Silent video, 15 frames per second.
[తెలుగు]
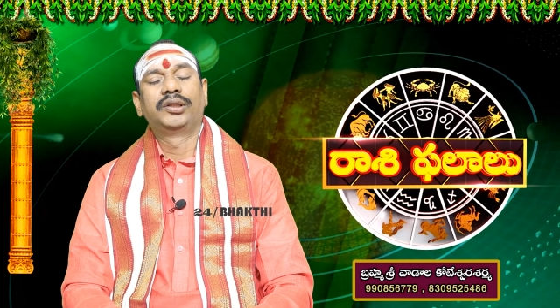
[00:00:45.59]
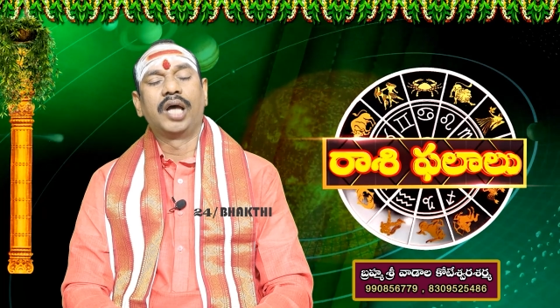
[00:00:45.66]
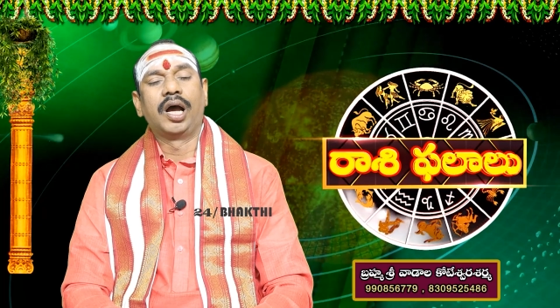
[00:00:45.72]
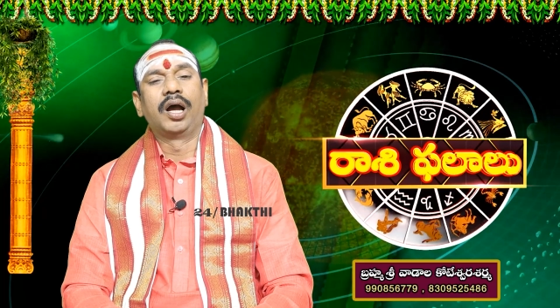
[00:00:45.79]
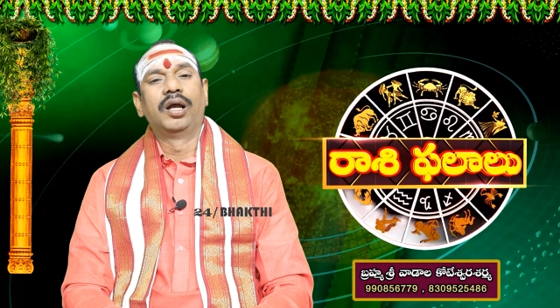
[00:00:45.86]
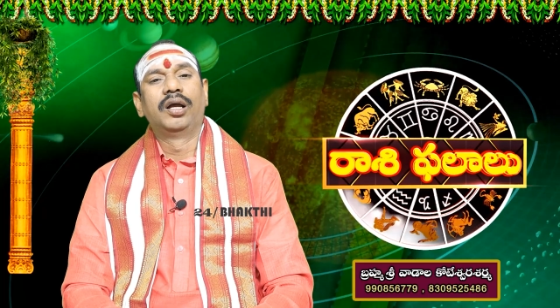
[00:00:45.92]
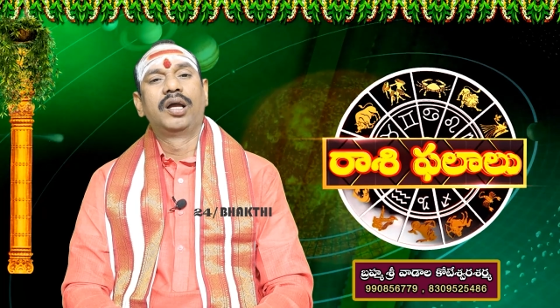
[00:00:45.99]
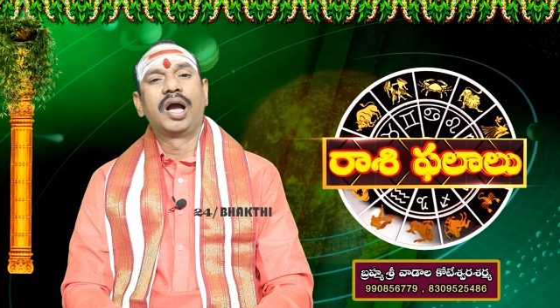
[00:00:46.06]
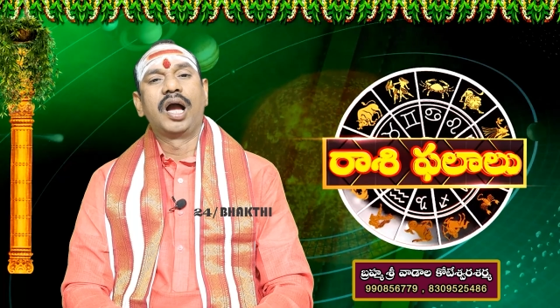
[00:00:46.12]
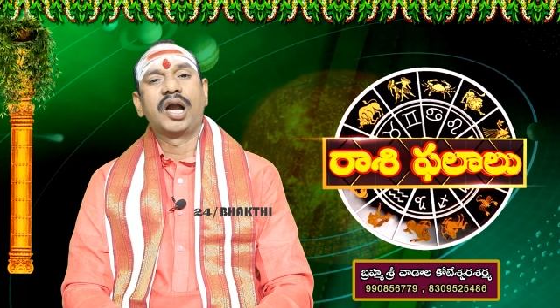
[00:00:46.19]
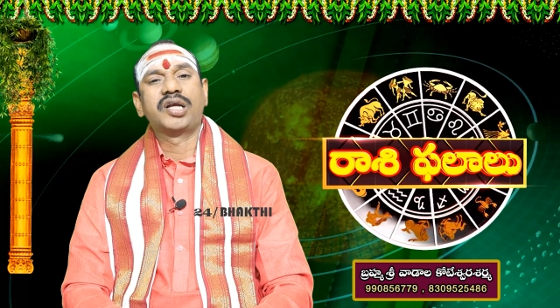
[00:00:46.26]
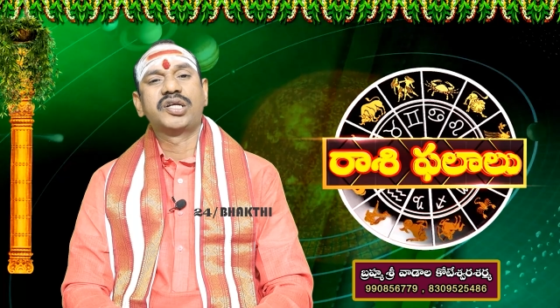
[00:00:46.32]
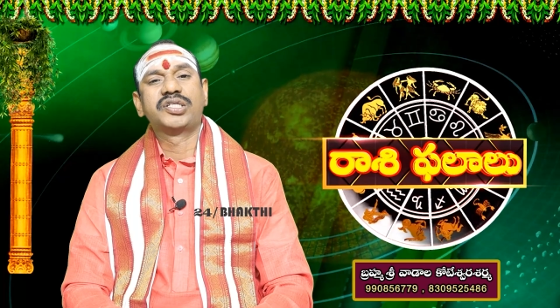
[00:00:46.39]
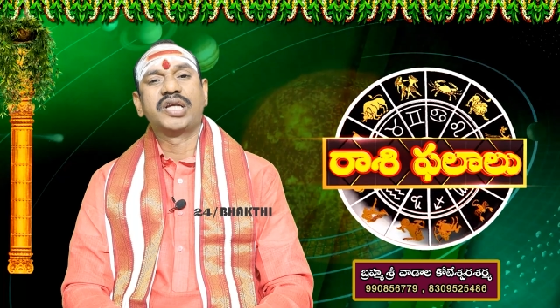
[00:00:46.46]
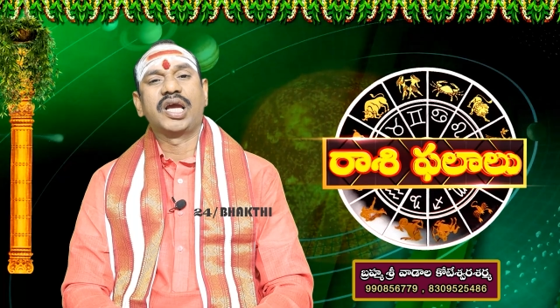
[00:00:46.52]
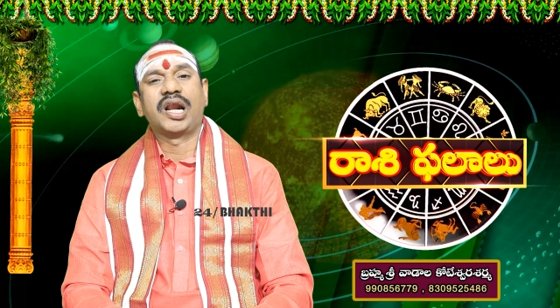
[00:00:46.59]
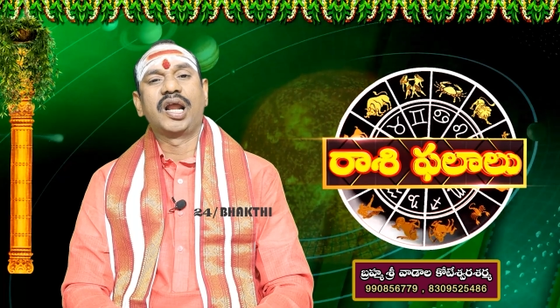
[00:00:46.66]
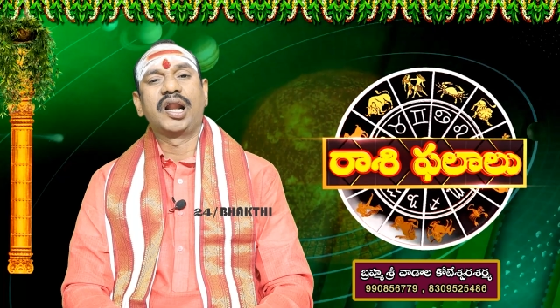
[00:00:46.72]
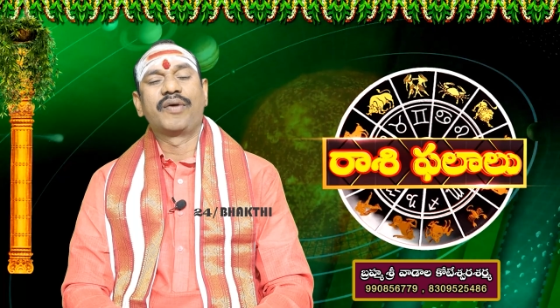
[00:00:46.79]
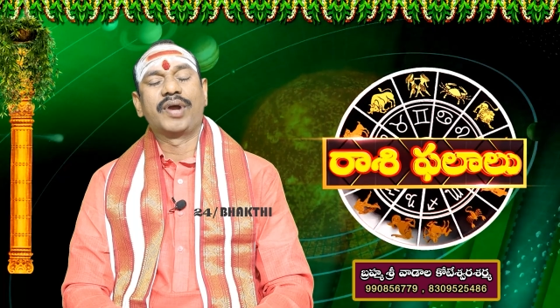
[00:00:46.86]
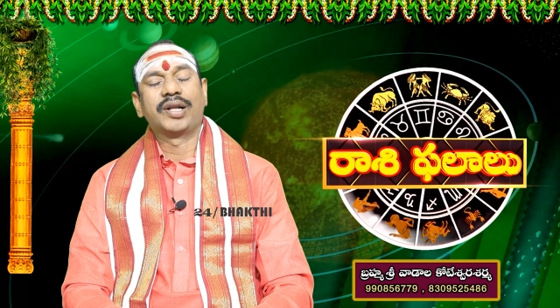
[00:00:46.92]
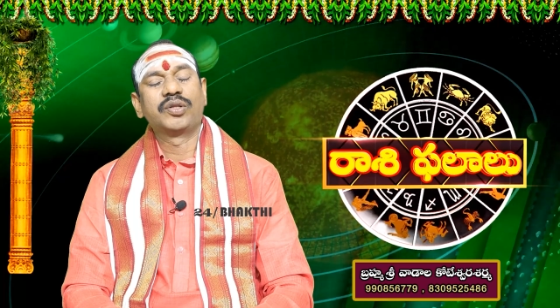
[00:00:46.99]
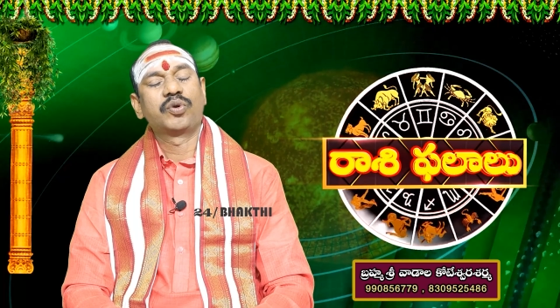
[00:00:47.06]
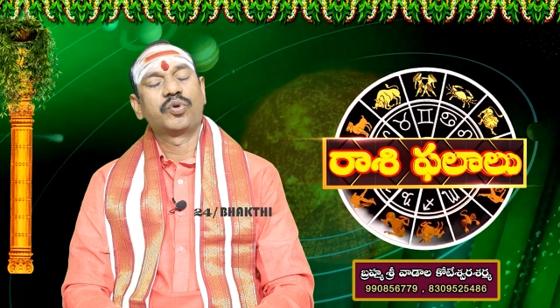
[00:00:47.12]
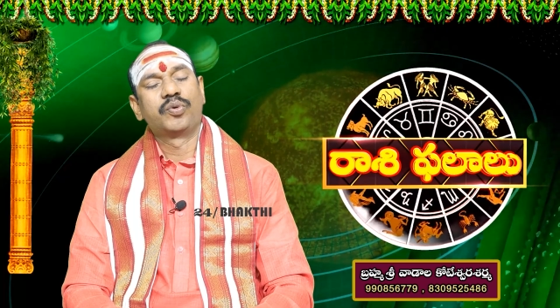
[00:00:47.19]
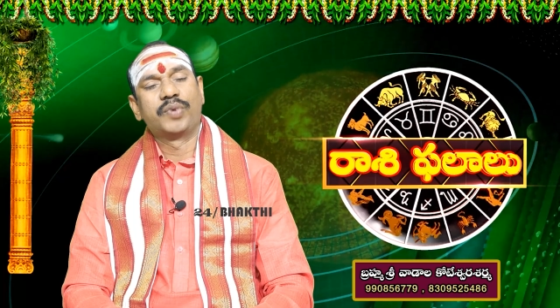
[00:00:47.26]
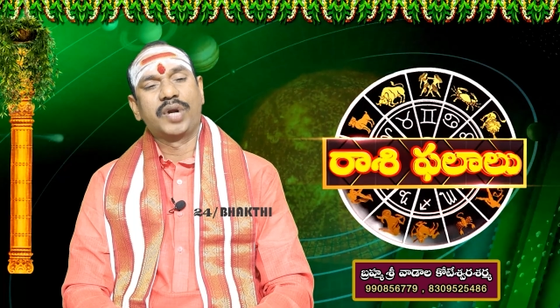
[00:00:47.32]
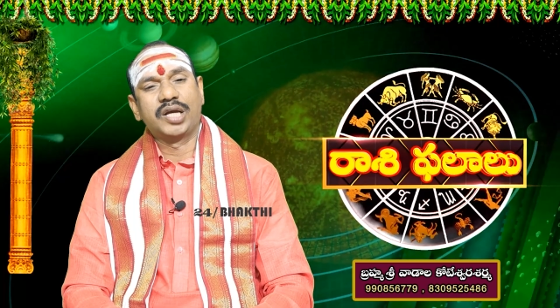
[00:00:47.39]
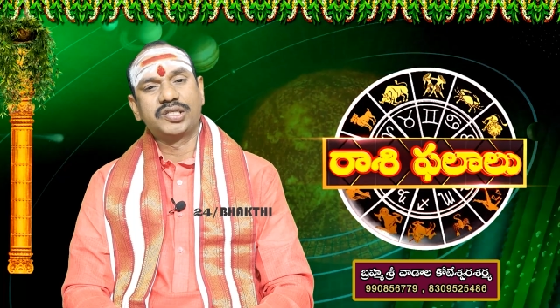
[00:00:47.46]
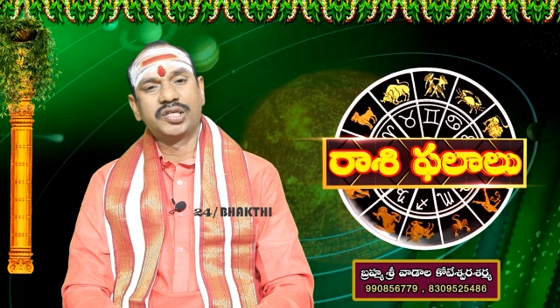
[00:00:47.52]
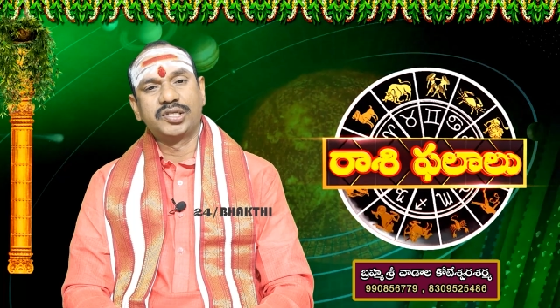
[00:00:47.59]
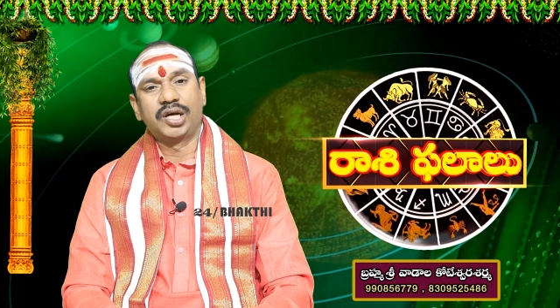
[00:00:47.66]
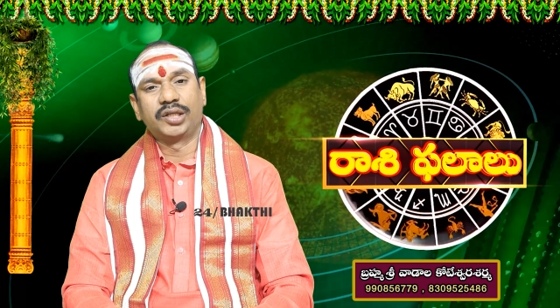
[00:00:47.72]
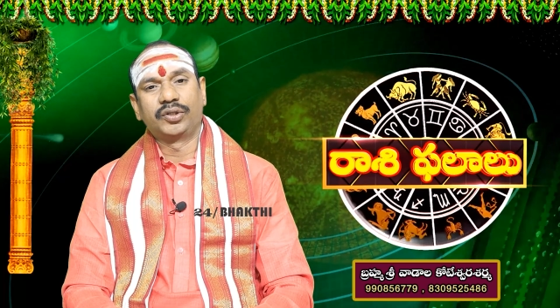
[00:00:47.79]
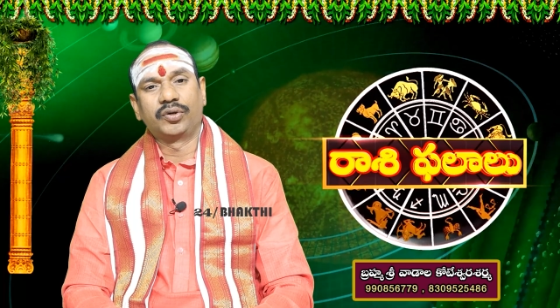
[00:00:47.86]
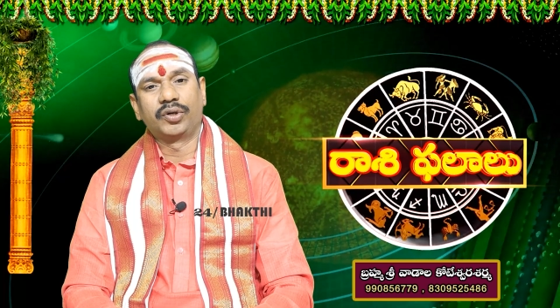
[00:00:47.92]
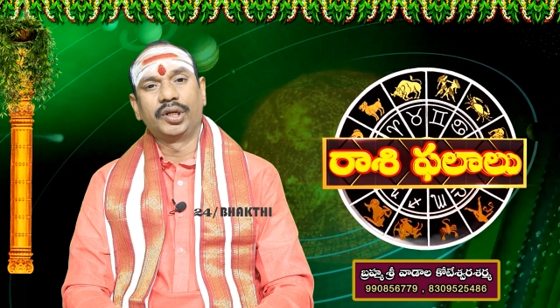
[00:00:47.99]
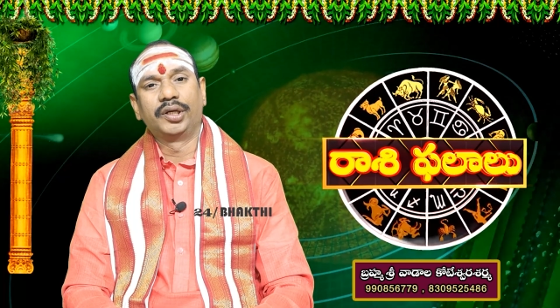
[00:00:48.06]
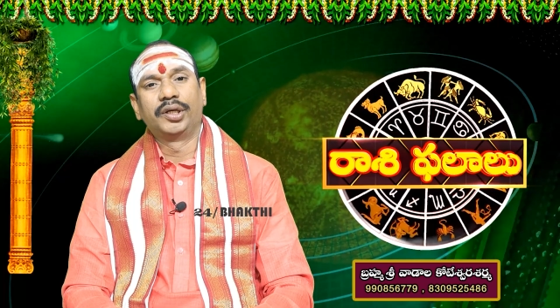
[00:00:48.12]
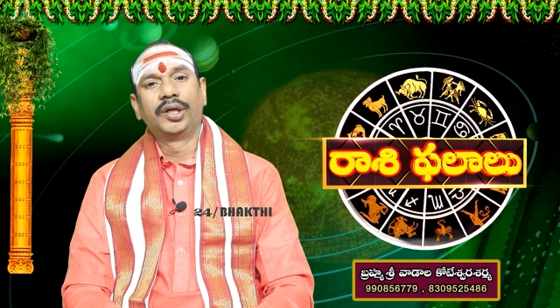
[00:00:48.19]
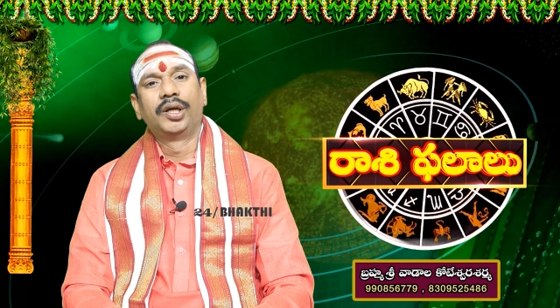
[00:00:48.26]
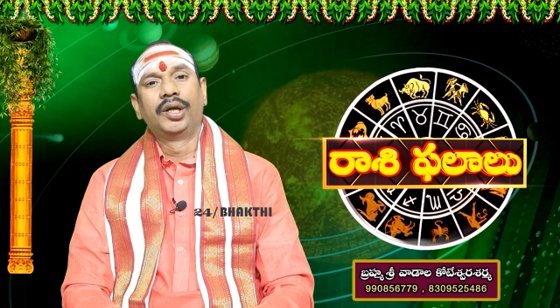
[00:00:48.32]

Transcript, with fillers: ద అక్షరాల వరద కుంభరాశి జాతకులే